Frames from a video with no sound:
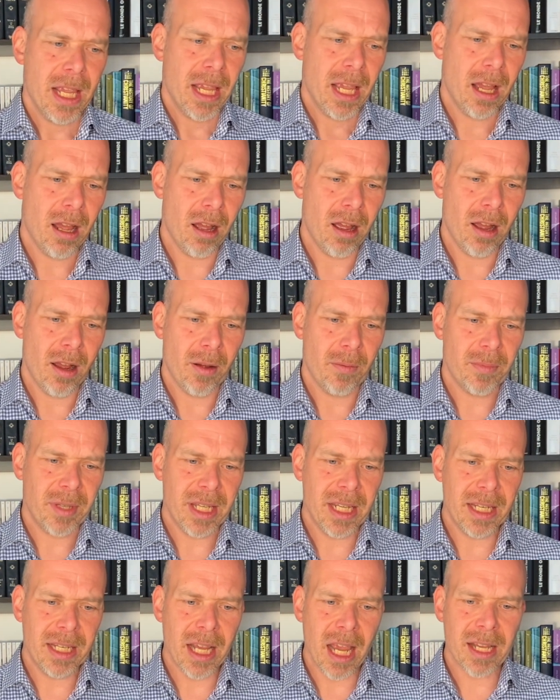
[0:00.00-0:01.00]
Euh,
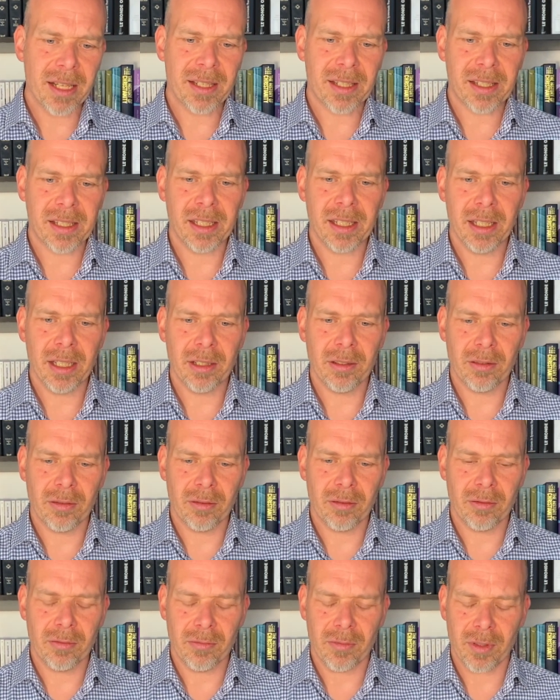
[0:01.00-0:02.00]
il y a ici
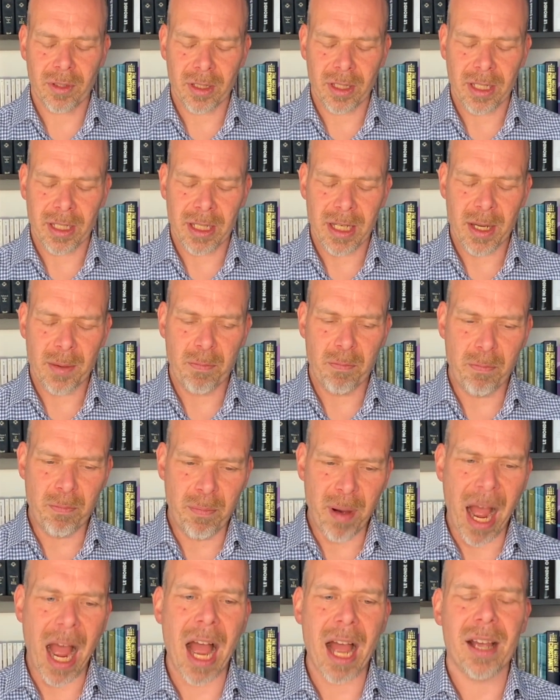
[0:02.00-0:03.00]
les
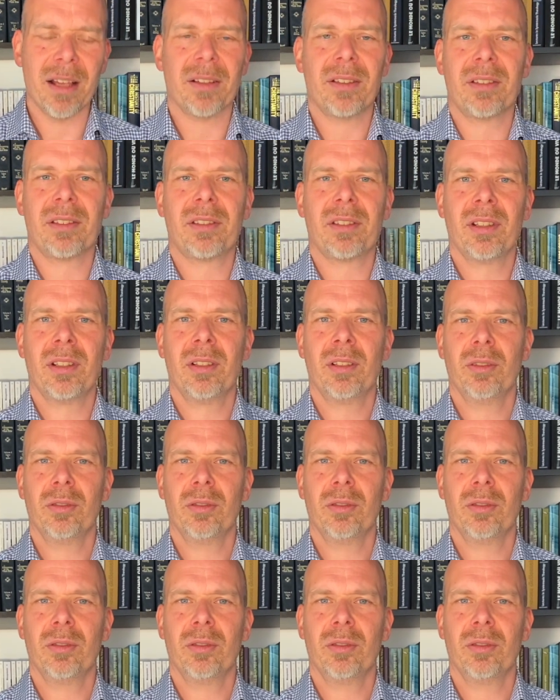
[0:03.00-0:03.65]
bases